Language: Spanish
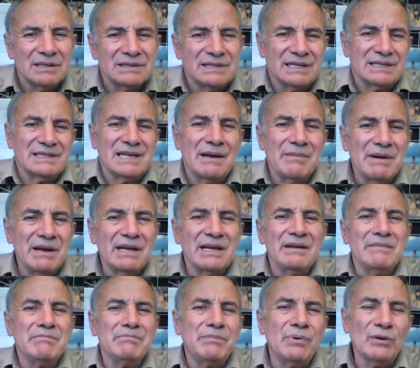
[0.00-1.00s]
se saben
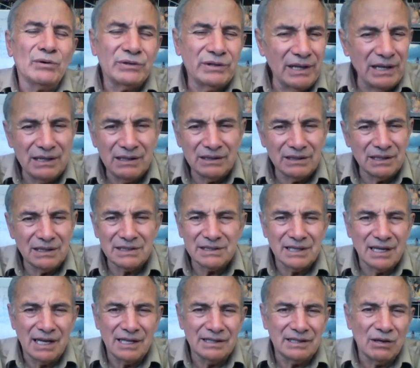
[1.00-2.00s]

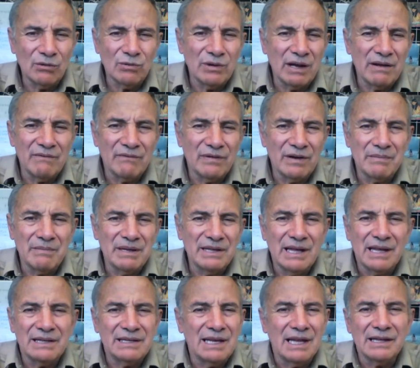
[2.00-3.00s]
impotentes ante una
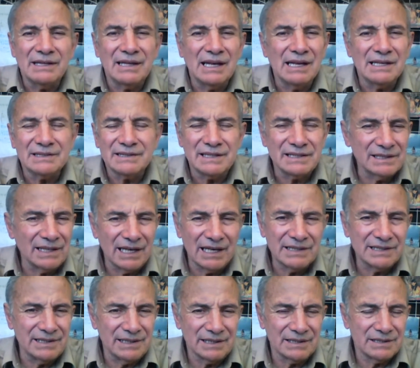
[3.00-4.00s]
enfermedad y ante las
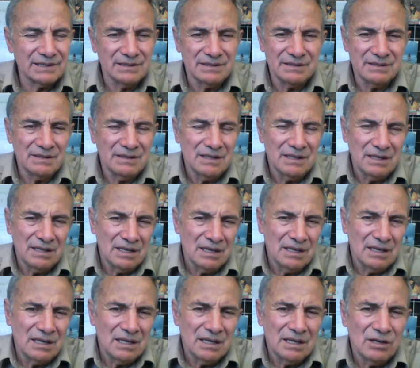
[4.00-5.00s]
desgracias.
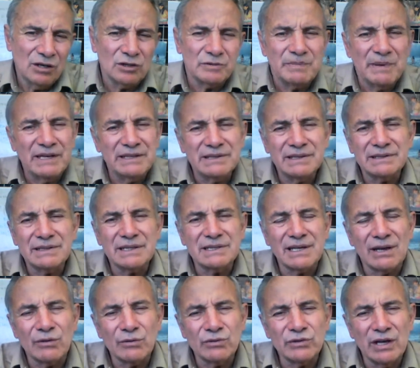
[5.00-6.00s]
Los países
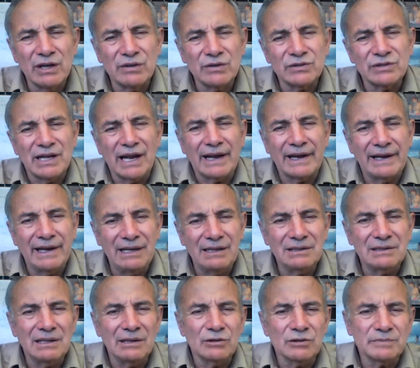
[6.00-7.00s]
desarrollados, la
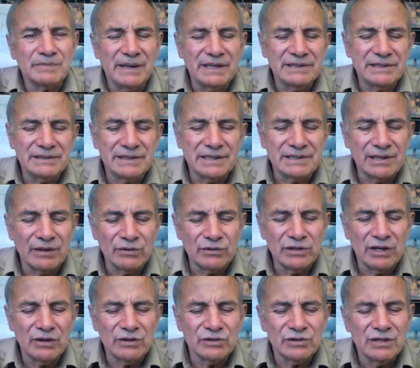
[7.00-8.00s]
gente en los países
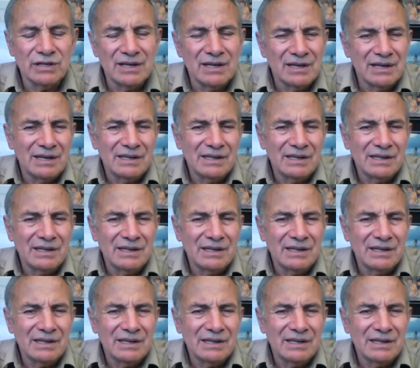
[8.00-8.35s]
desarrollados